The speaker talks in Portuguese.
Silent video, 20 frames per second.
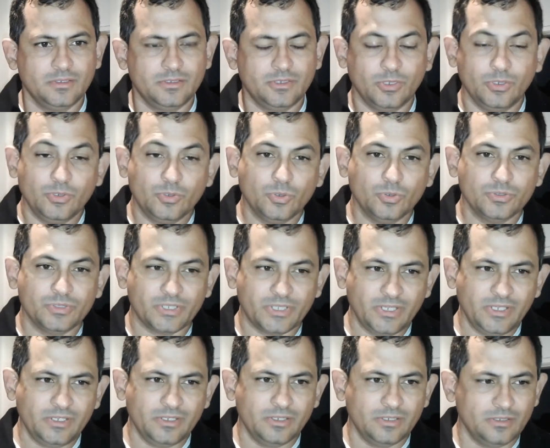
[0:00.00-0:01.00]
que eu
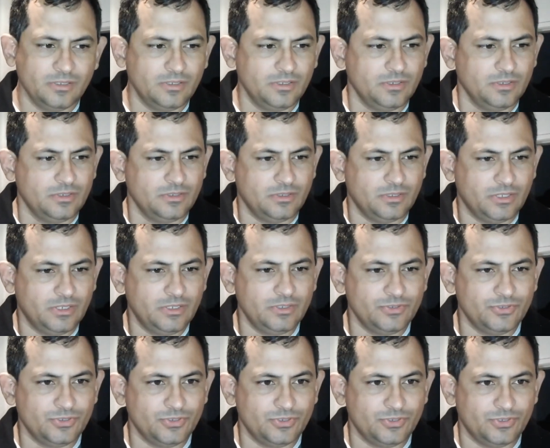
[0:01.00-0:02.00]
encontrei né,
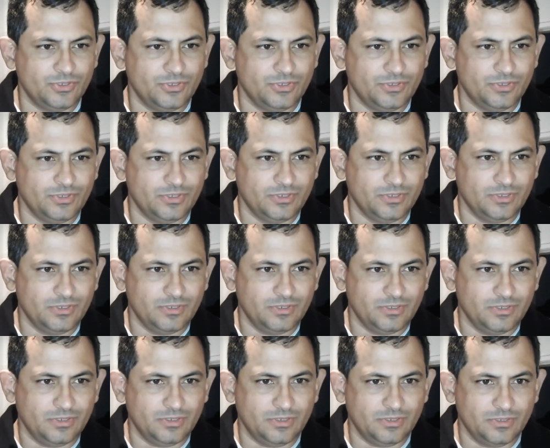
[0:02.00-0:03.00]
de, de,
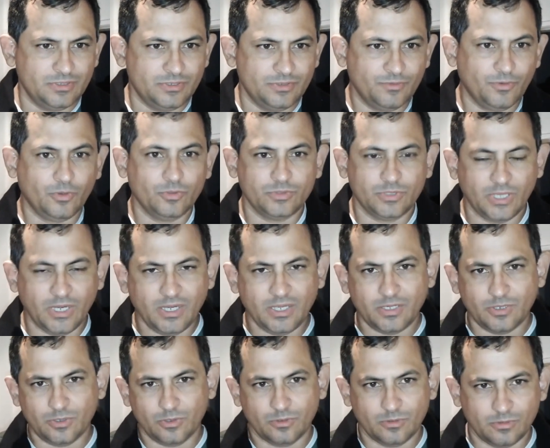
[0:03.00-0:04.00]
de, de
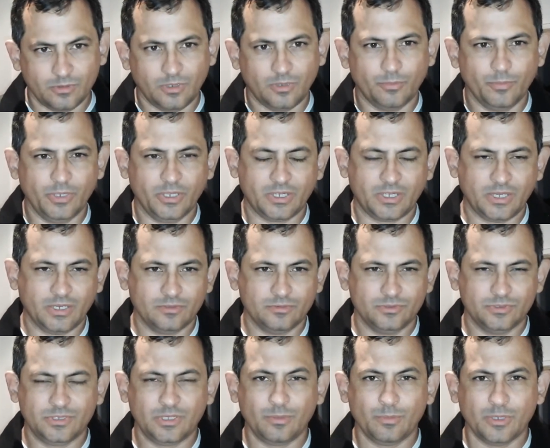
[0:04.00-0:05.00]
voltar ao, ao mercado
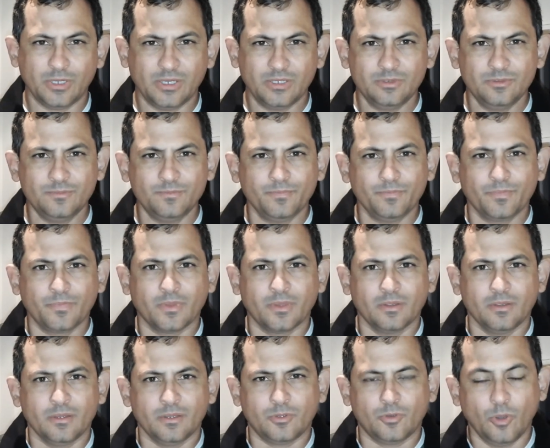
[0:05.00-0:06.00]
de trabalho
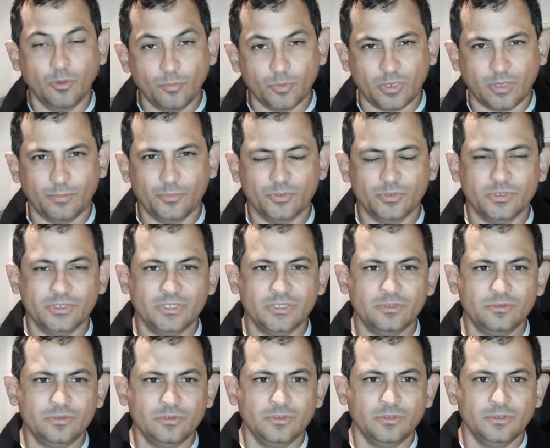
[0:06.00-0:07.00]
como
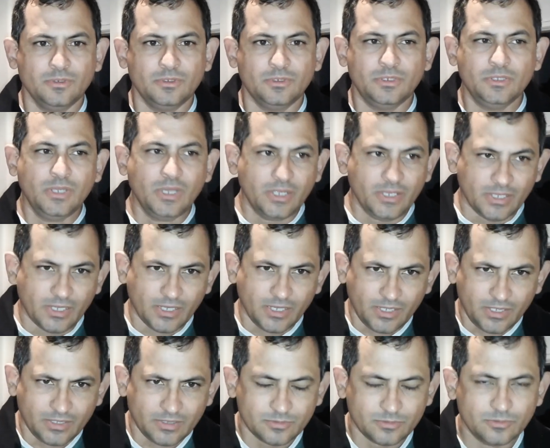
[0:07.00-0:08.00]
caminhoneiro e
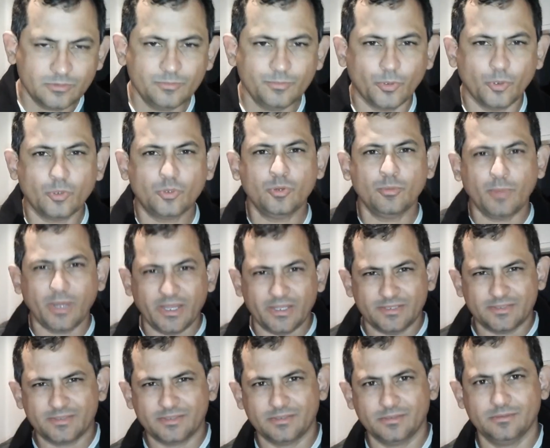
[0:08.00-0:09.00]
ganhar um pouco
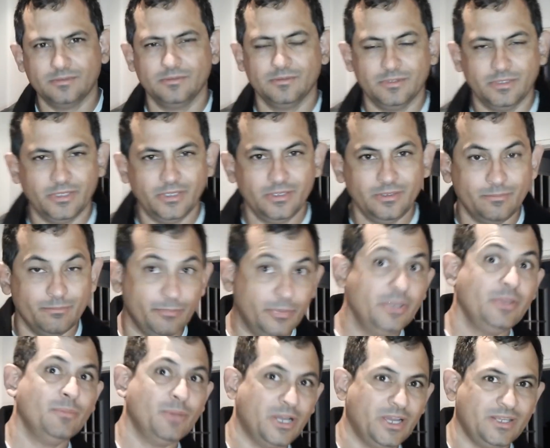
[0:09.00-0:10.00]
mais, né?
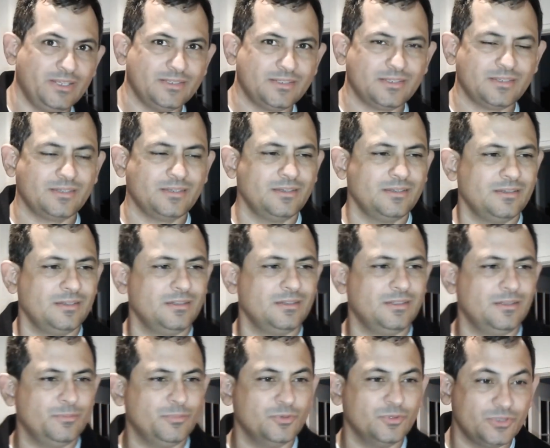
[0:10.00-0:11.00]
bem mais,
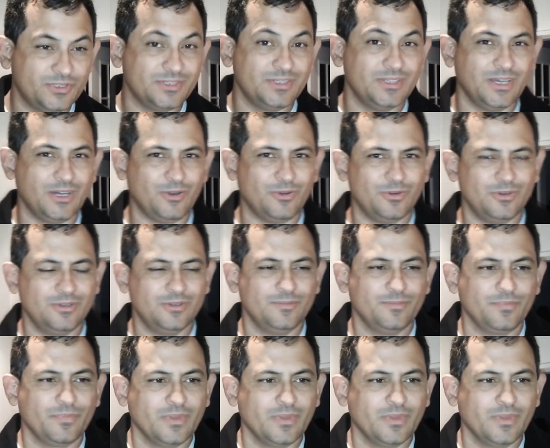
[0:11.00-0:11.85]
né? por sinal.